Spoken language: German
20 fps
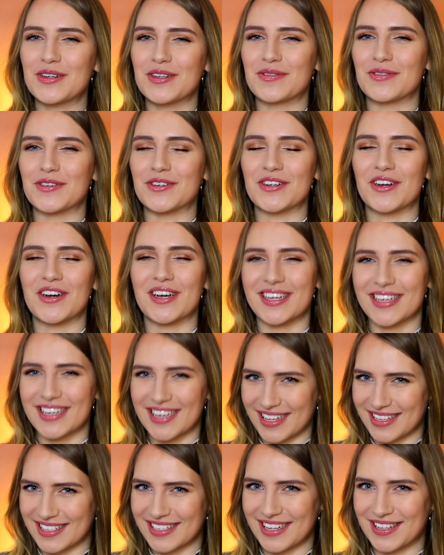ich wünsche euch
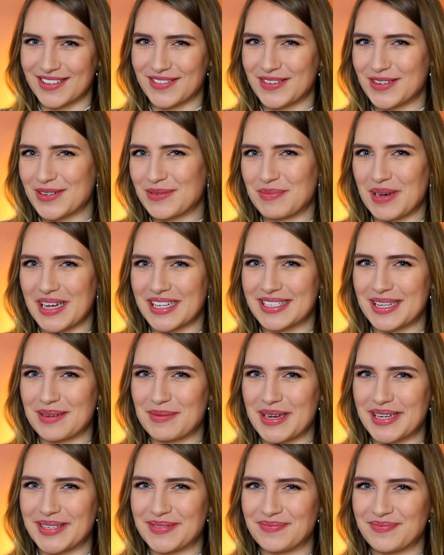ganz, ganz viel Spaß
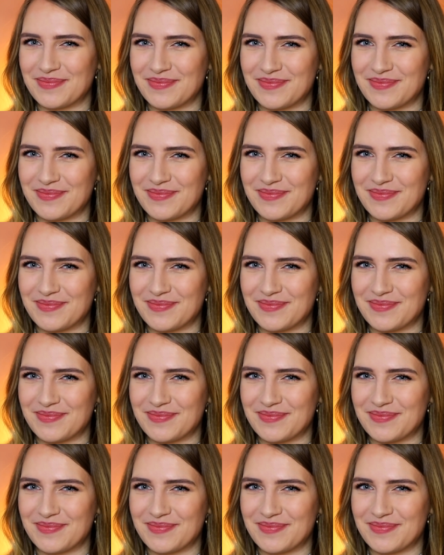dabei.